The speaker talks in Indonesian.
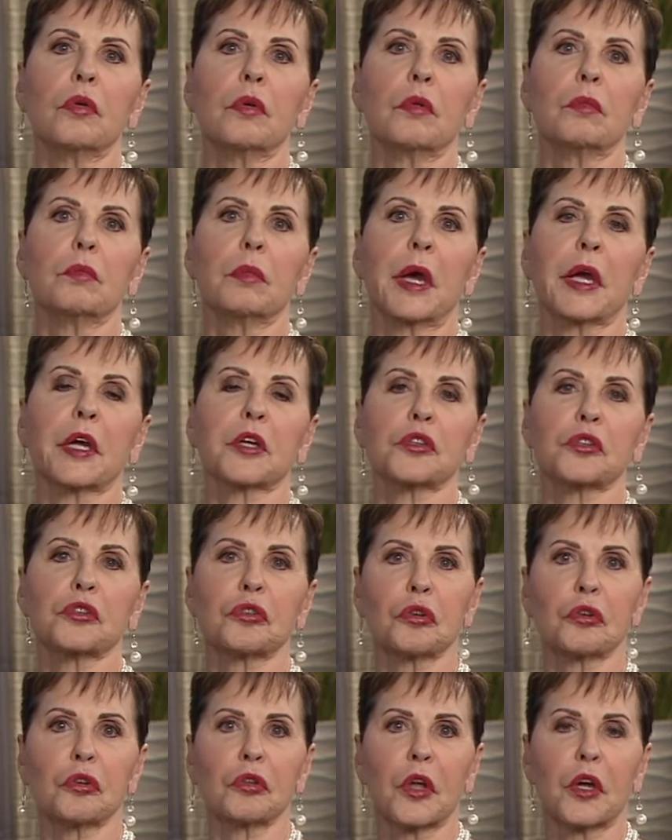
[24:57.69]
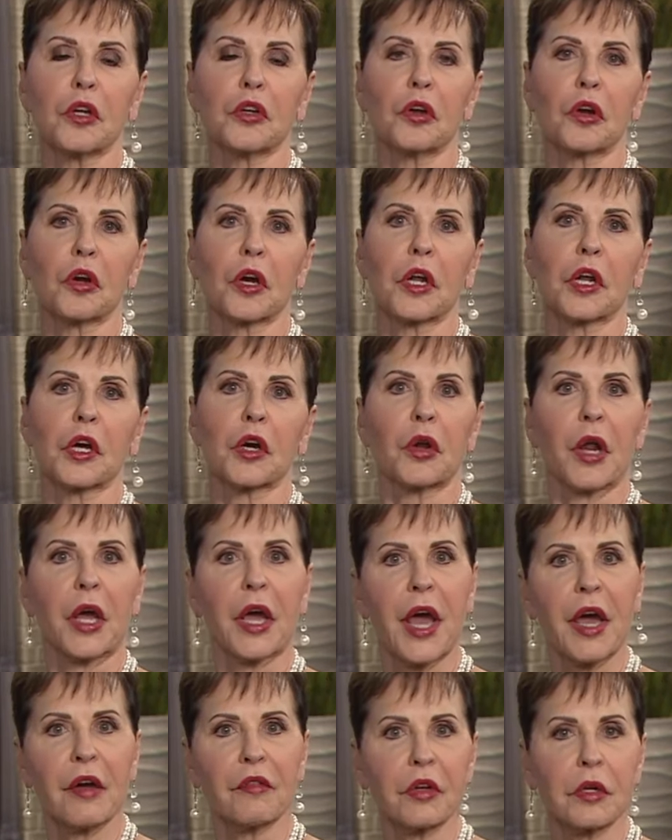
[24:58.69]
memastikan bahwa saudara
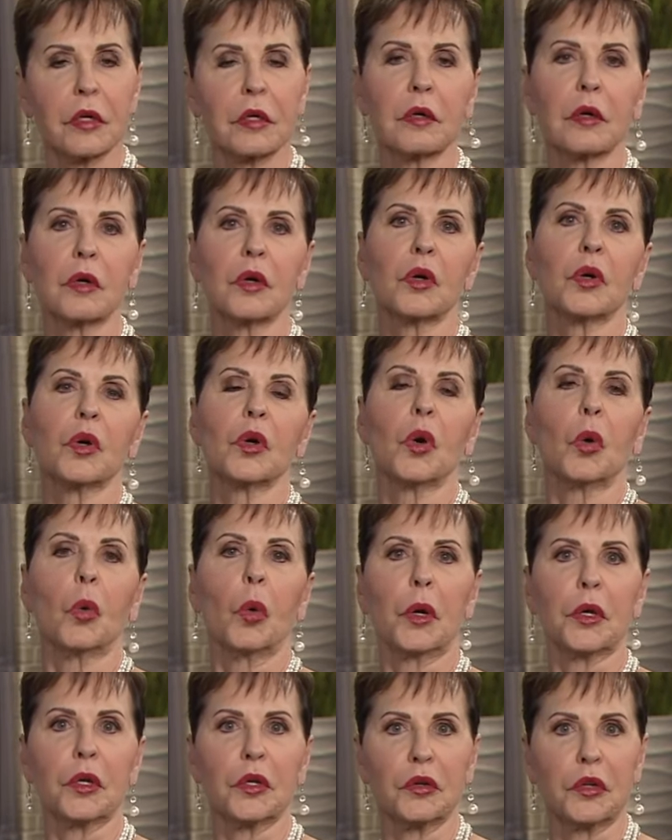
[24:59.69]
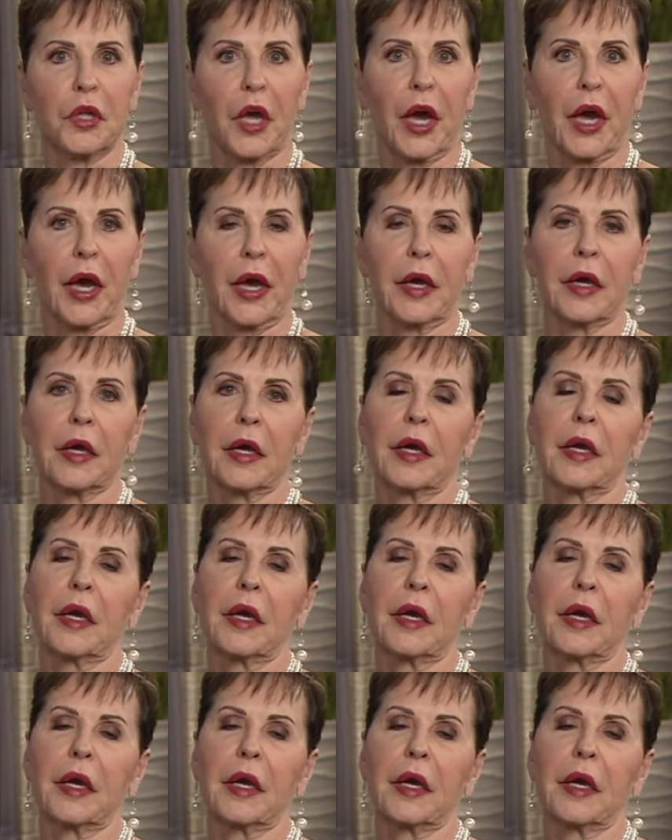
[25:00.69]
akan masuk surga saat meninggal.